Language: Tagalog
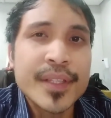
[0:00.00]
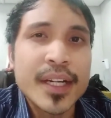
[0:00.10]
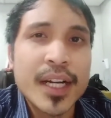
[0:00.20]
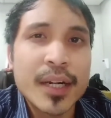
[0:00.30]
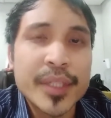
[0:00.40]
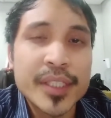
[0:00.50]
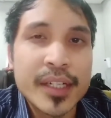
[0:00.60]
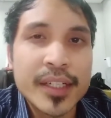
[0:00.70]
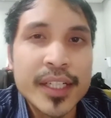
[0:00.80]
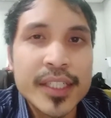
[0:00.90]
uh, ah, may
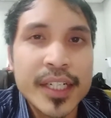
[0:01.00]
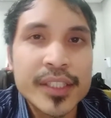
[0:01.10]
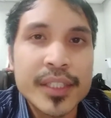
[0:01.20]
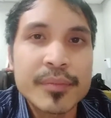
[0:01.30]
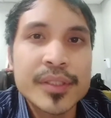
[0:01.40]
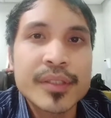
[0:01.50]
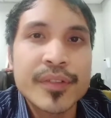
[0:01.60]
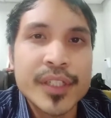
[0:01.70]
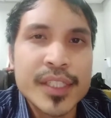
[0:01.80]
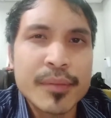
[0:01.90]
trunk line ka, then may, so
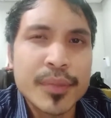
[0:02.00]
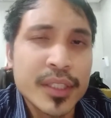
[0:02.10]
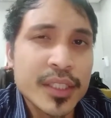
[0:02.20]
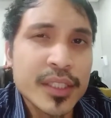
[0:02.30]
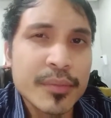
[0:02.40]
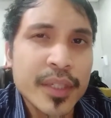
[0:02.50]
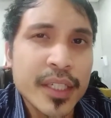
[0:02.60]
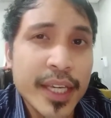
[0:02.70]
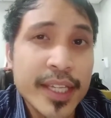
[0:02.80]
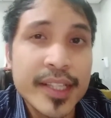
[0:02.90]
for example is
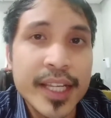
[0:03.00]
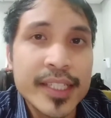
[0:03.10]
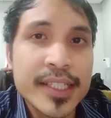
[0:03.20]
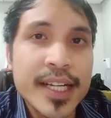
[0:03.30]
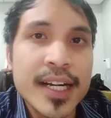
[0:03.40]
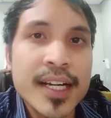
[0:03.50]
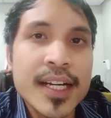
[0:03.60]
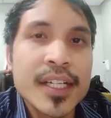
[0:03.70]
may 8 lines ka.